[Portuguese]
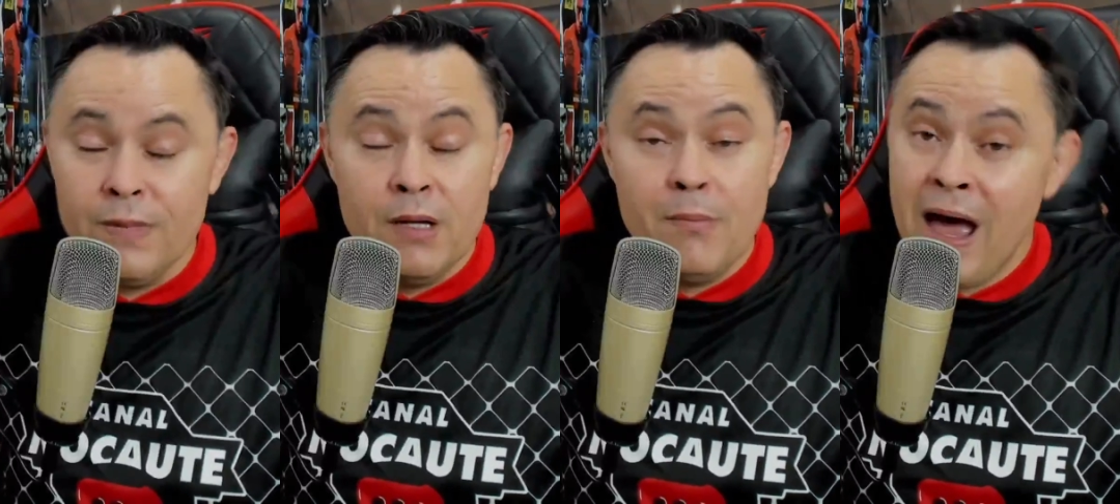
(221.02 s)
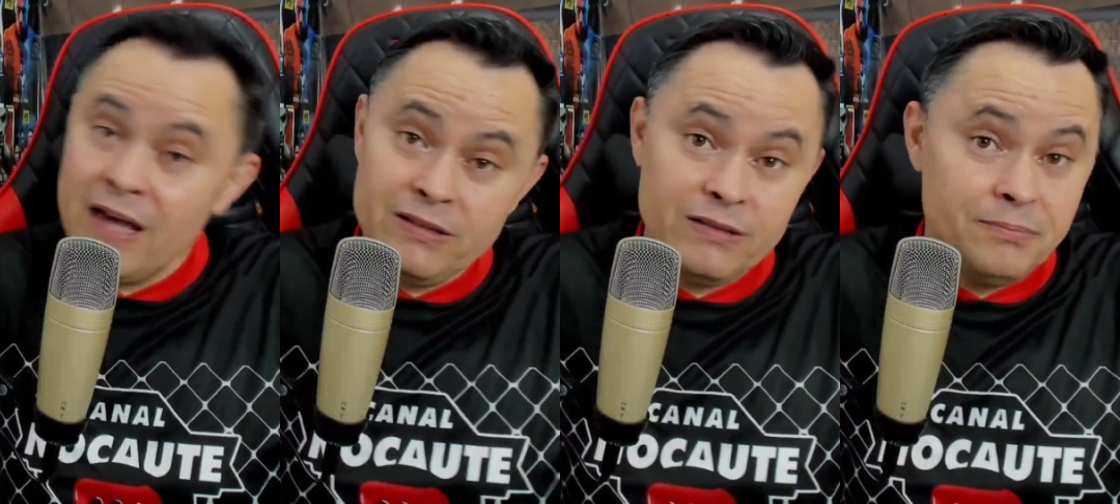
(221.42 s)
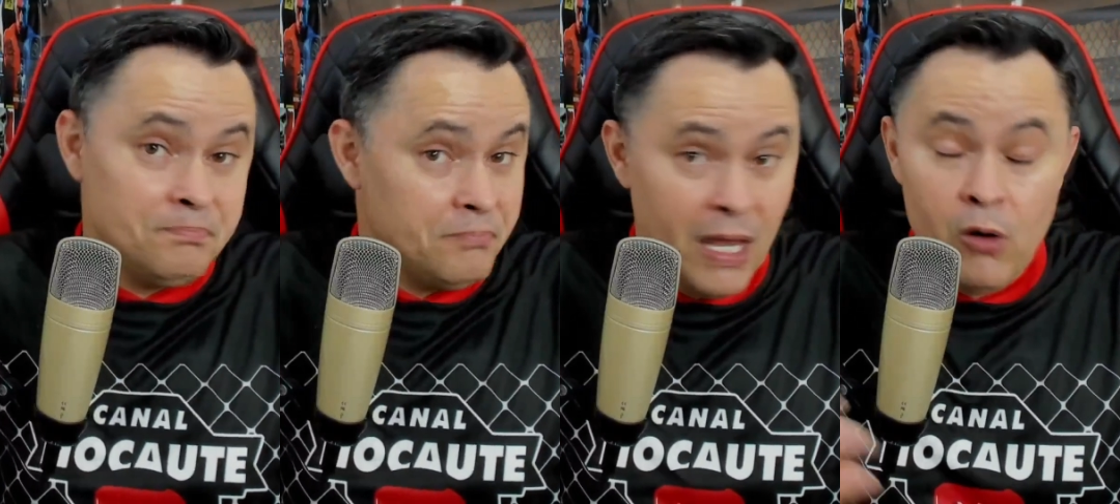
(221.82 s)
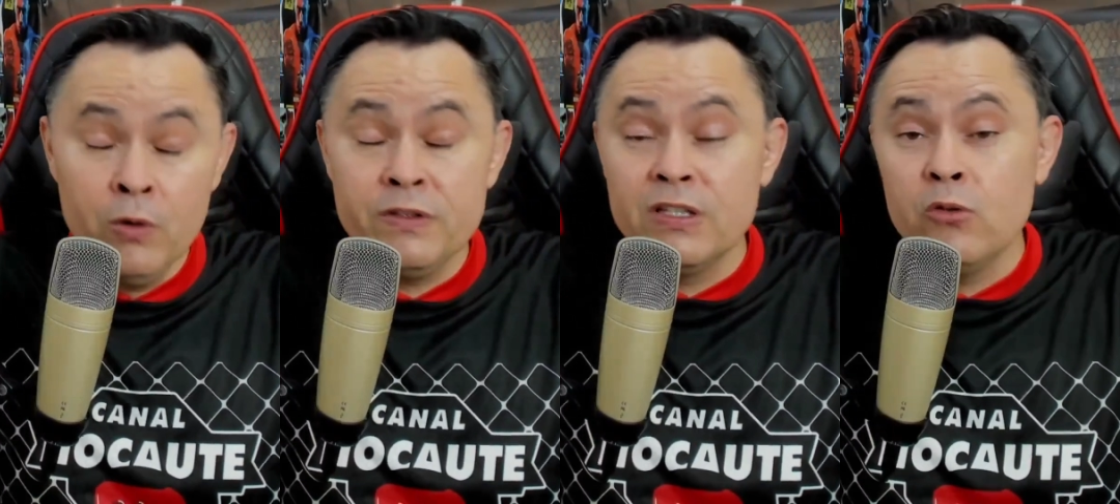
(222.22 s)
mas tem
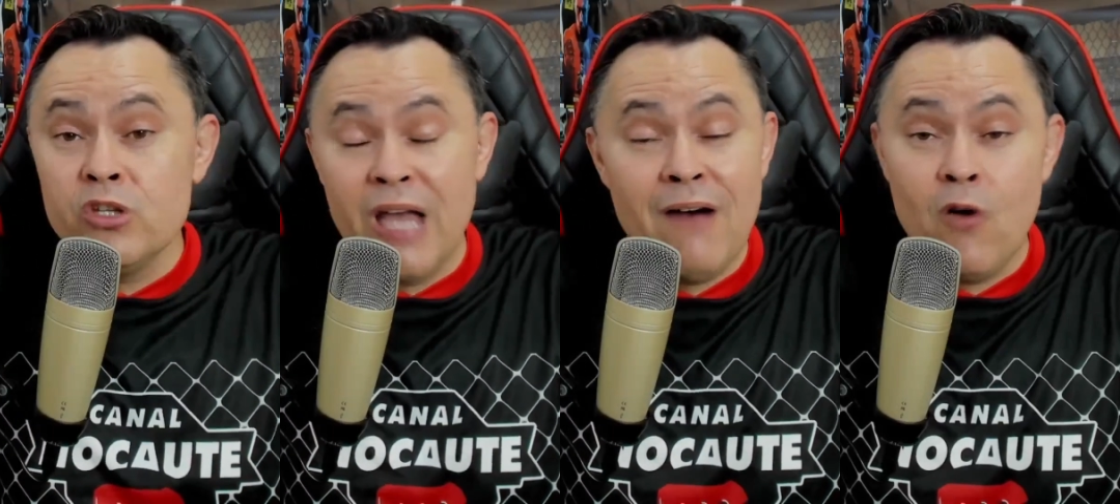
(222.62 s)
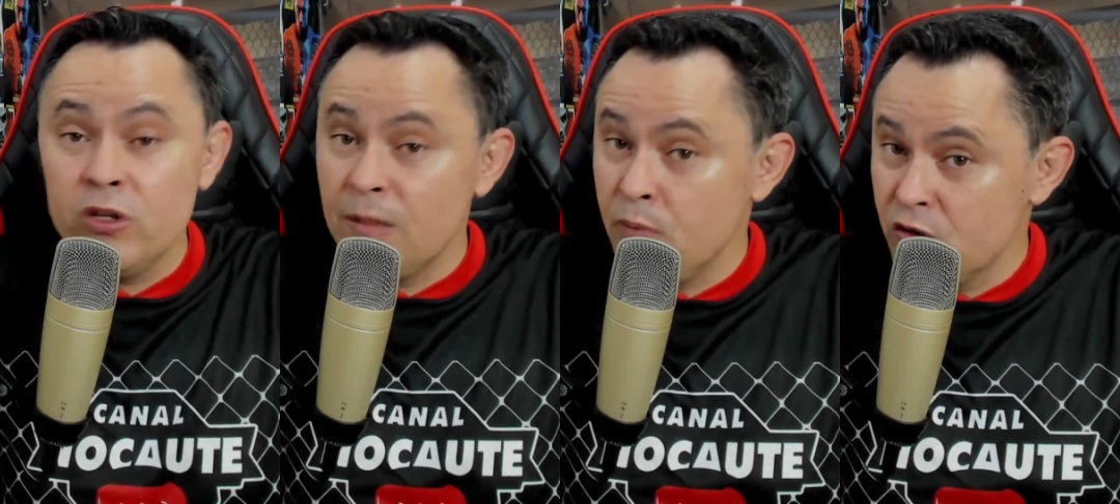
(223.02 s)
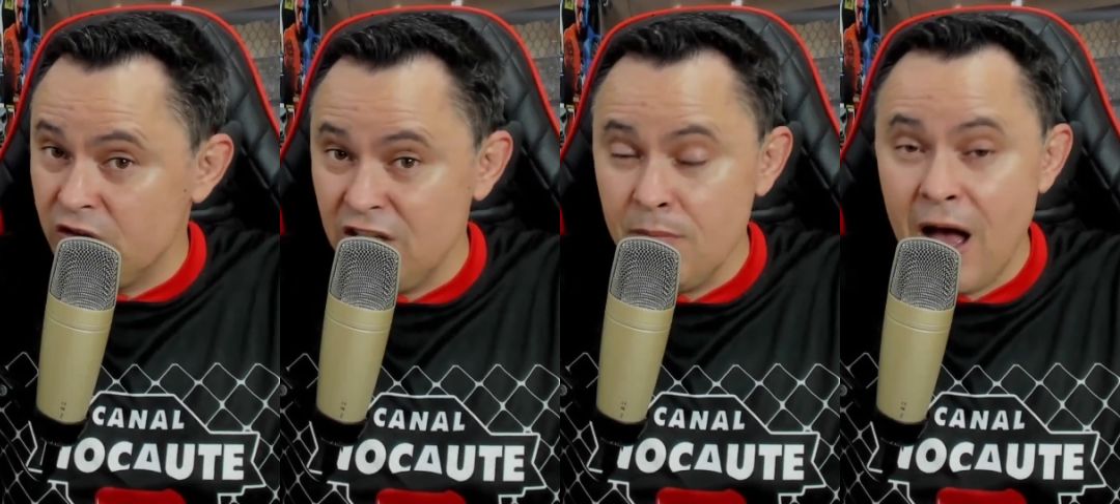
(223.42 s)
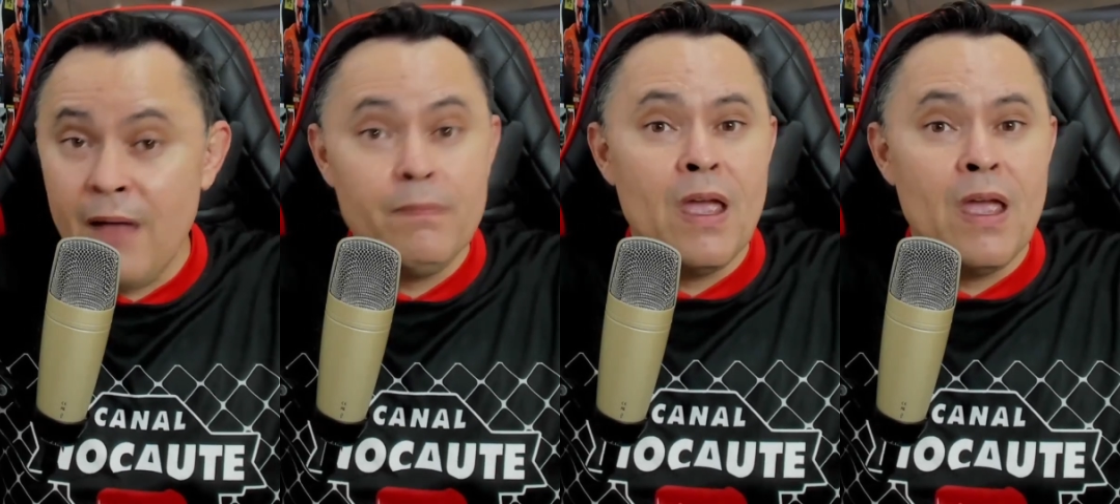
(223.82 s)
condição de dar a volta por cima.